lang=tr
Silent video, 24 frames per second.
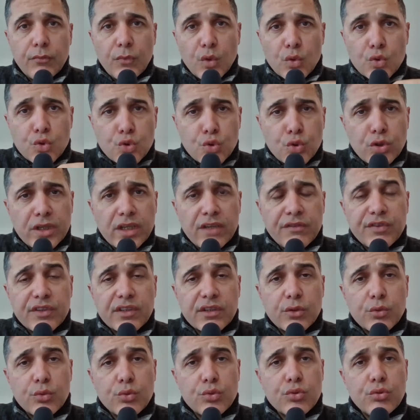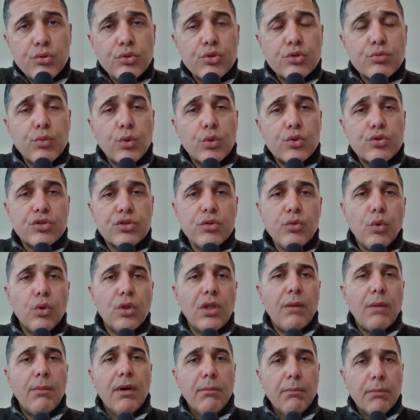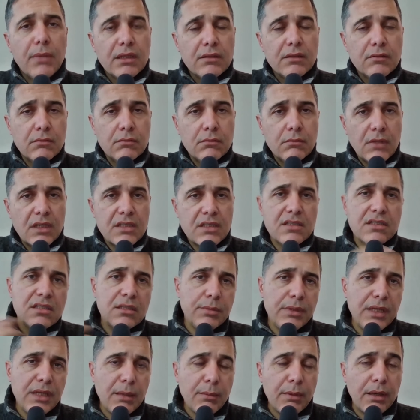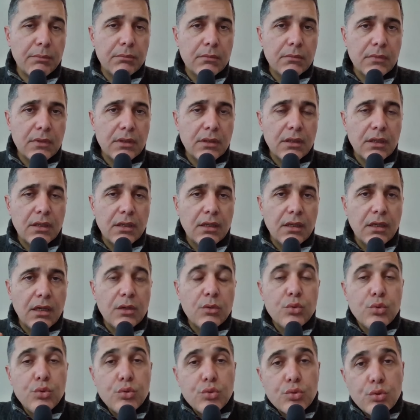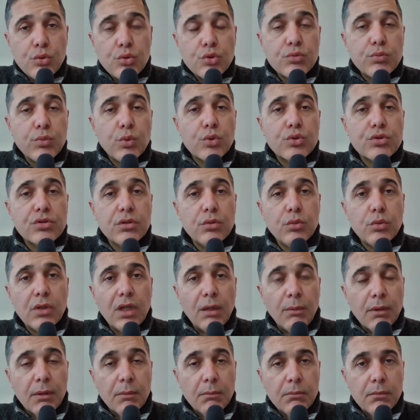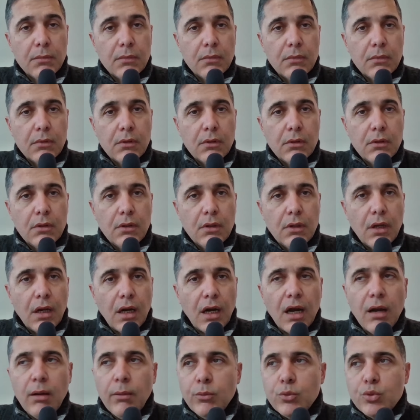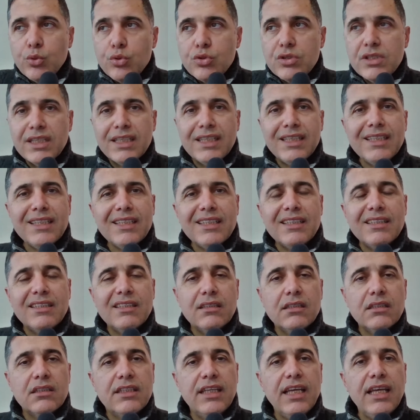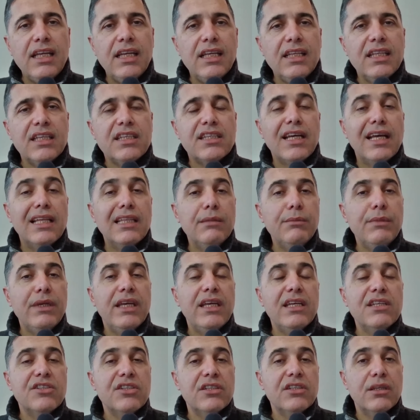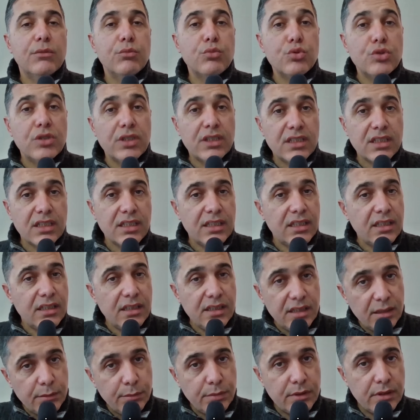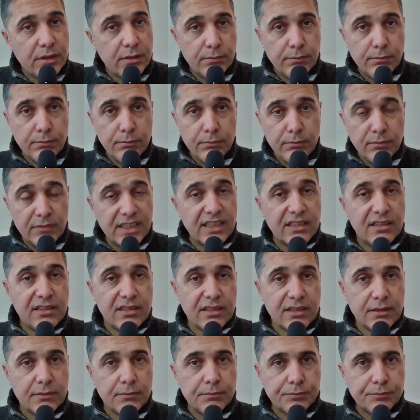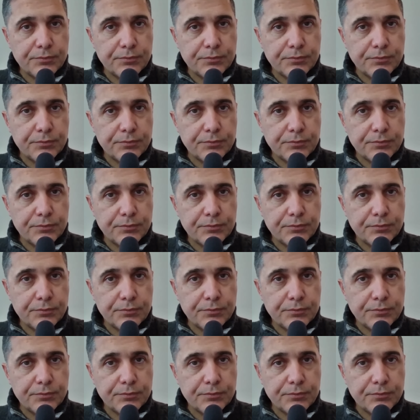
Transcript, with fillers: Şu grafikte yüzde yüz borsada olamam ben. Sizi bilemem. Yüzde yüz borsada olamam. Ama yüzde kırk TL'de kendimi hece ederim. Yüzde kırk yedi iyi bir getiri.